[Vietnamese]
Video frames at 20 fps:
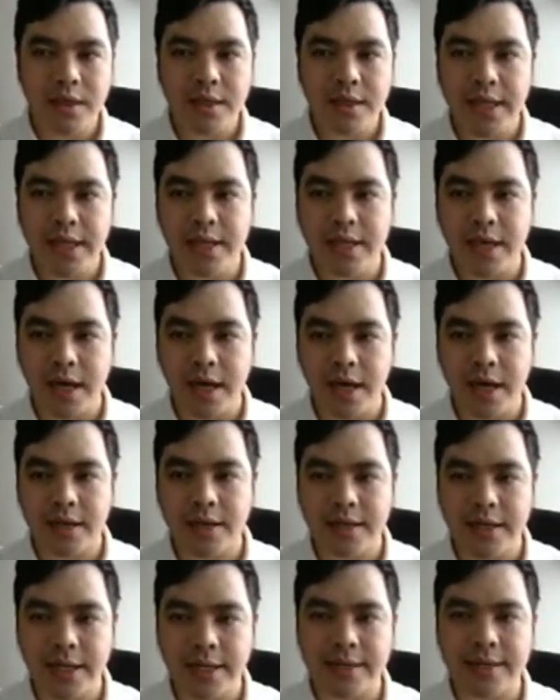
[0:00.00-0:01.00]
DG
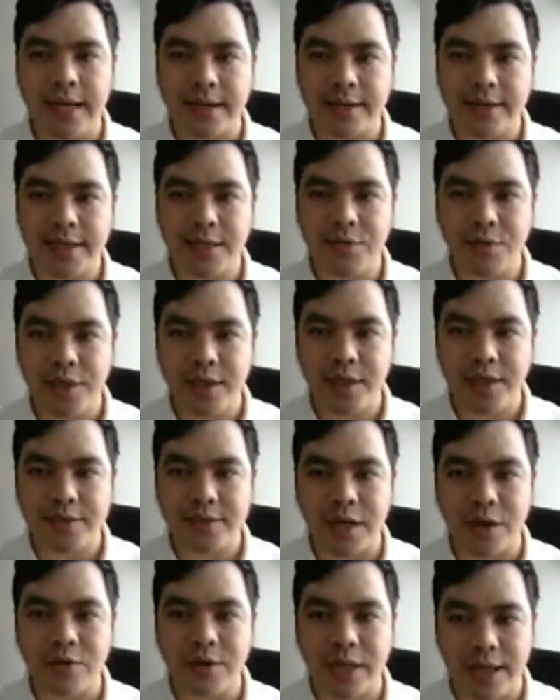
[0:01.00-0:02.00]
nền tảng tích lũy là
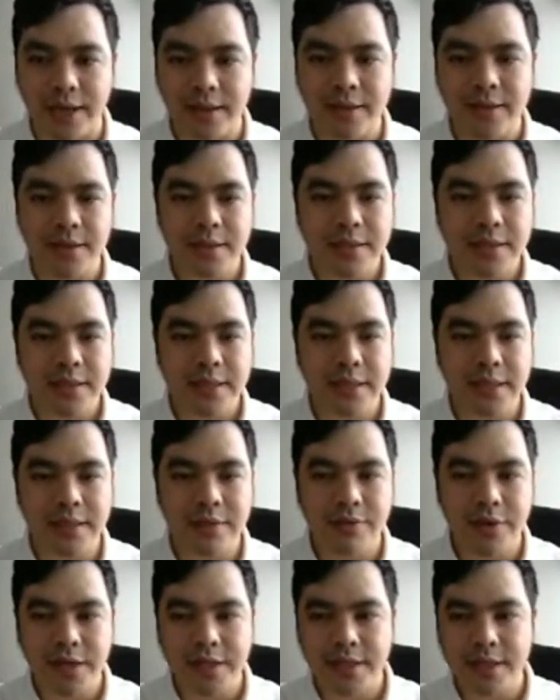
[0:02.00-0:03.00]
6 tháng
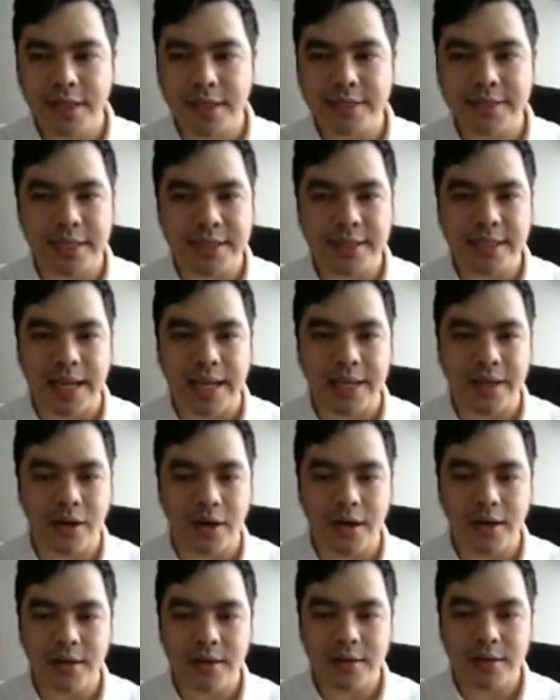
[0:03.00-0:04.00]
thì với những cái trạng thái
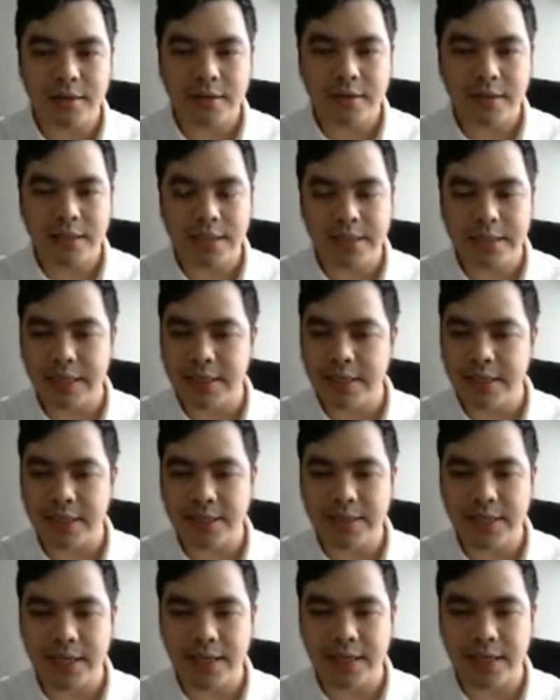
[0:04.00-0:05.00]
đó thì thấy
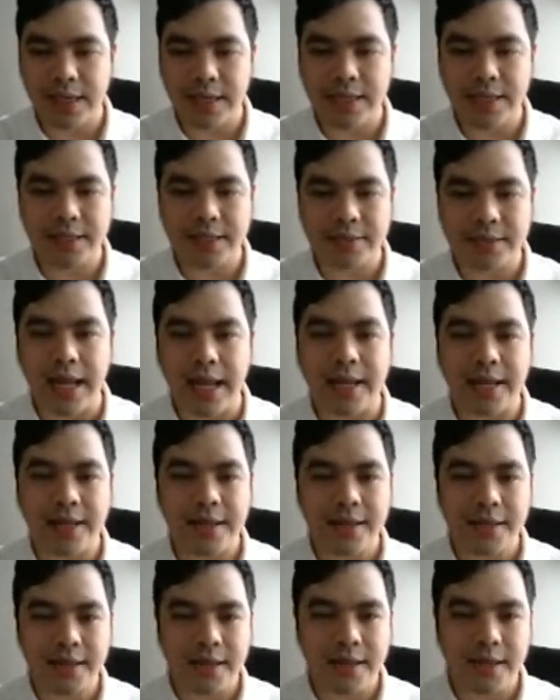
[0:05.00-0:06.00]
thấy rằng là hiện tại
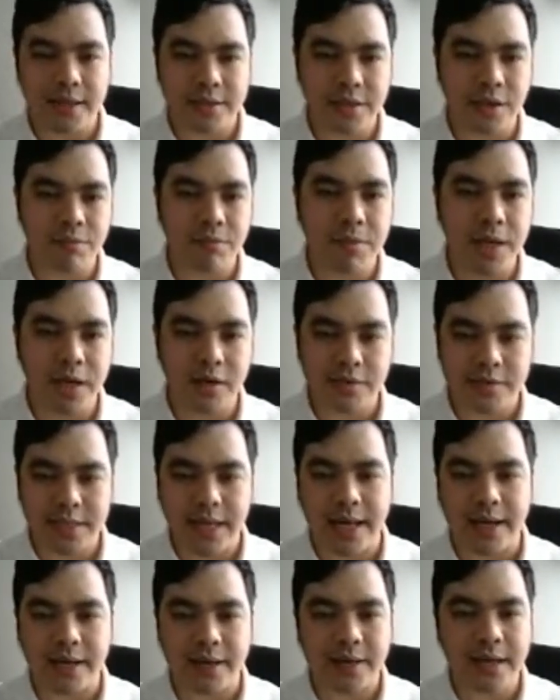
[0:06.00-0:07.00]
là dòng bất động
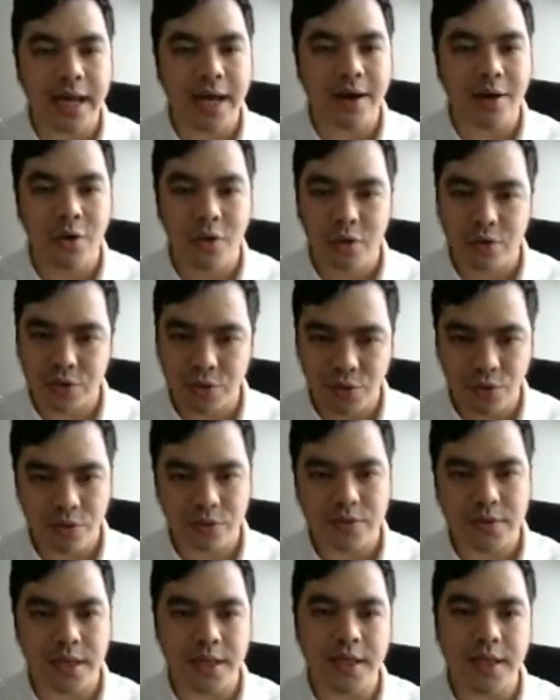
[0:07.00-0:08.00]
sản đang hội
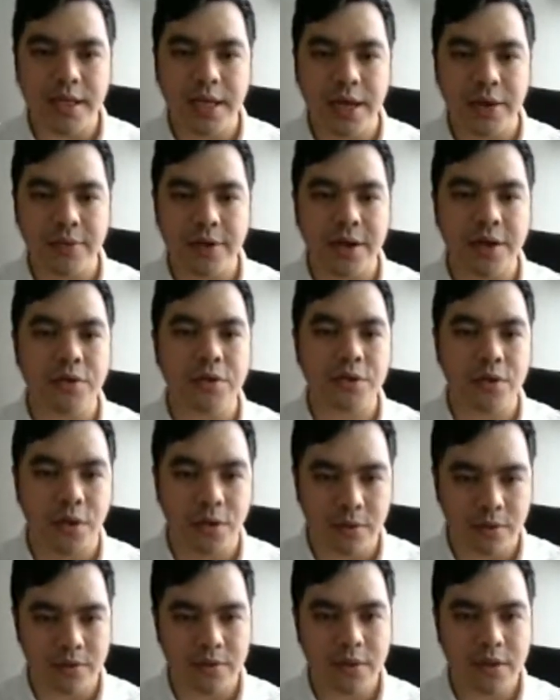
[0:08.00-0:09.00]
tụ rất nhiều các yếu
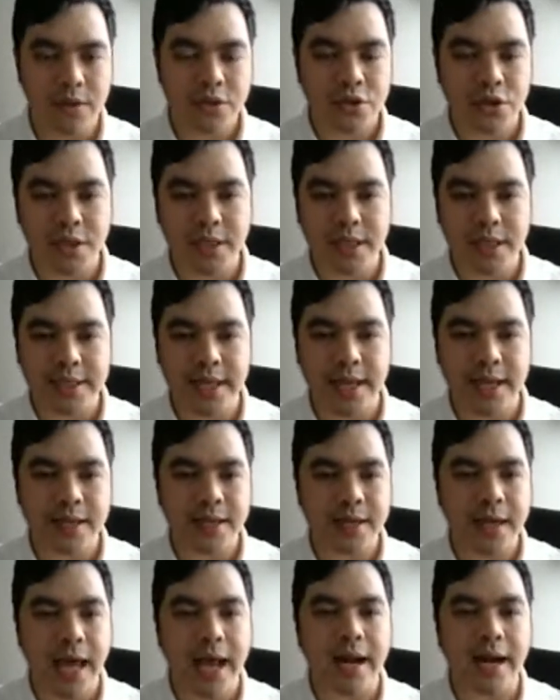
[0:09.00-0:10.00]
tố cho thấy rằng
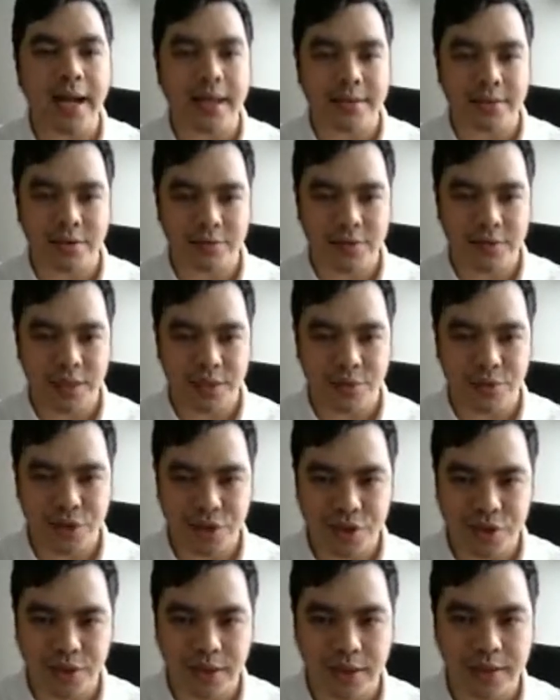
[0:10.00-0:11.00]
đang là dòng dẫn của
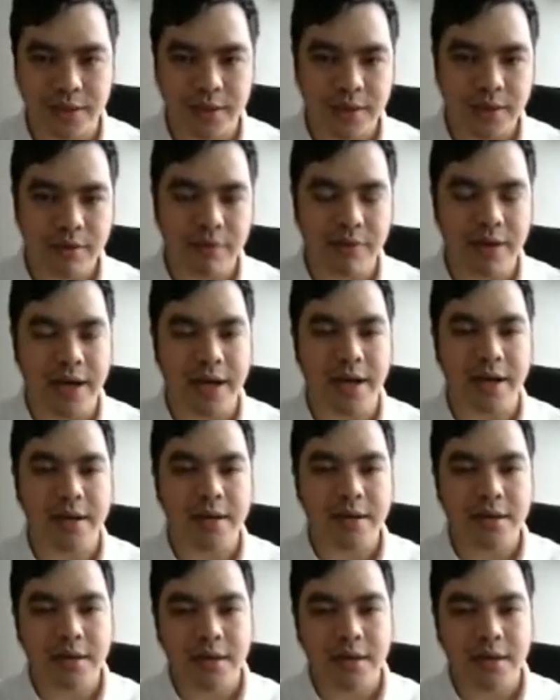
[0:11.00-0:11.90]
thị trường và